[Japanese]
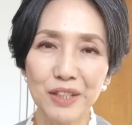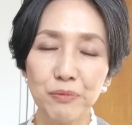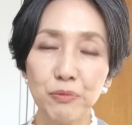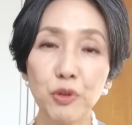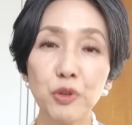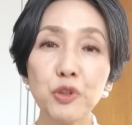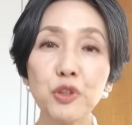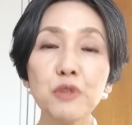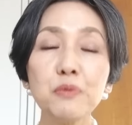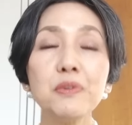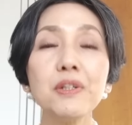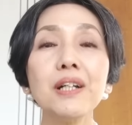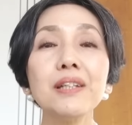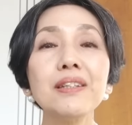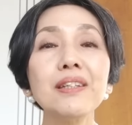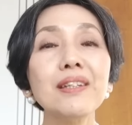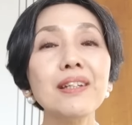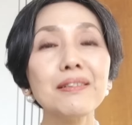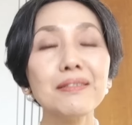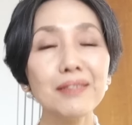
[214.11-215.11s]
ボリュームが
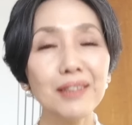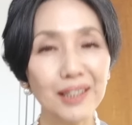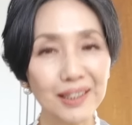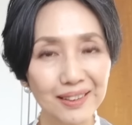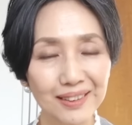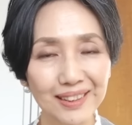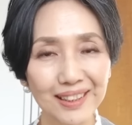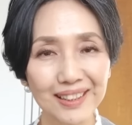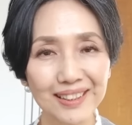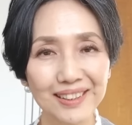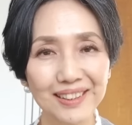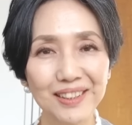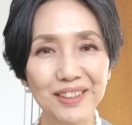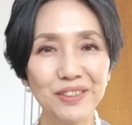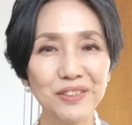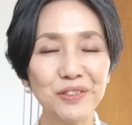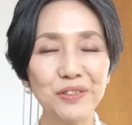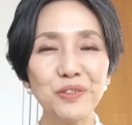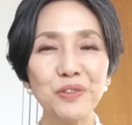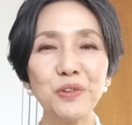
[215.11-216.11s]
出なくなったって
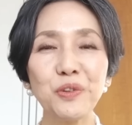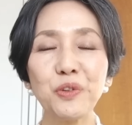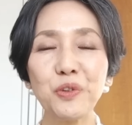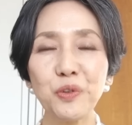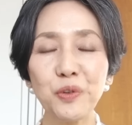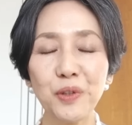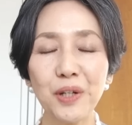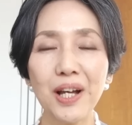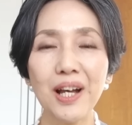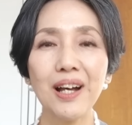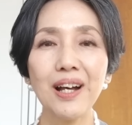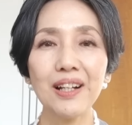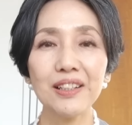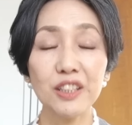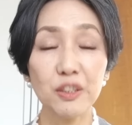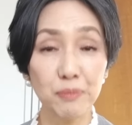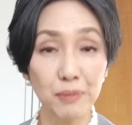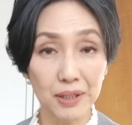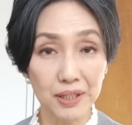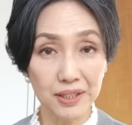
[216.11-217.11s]
いうことがあ
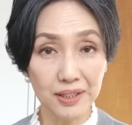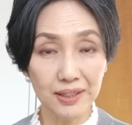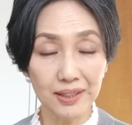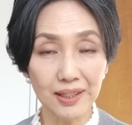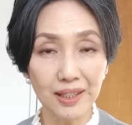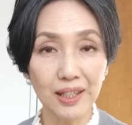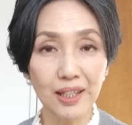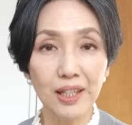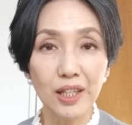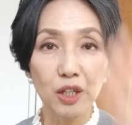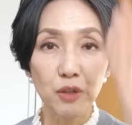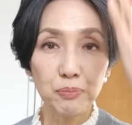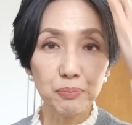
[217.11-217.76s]
りまして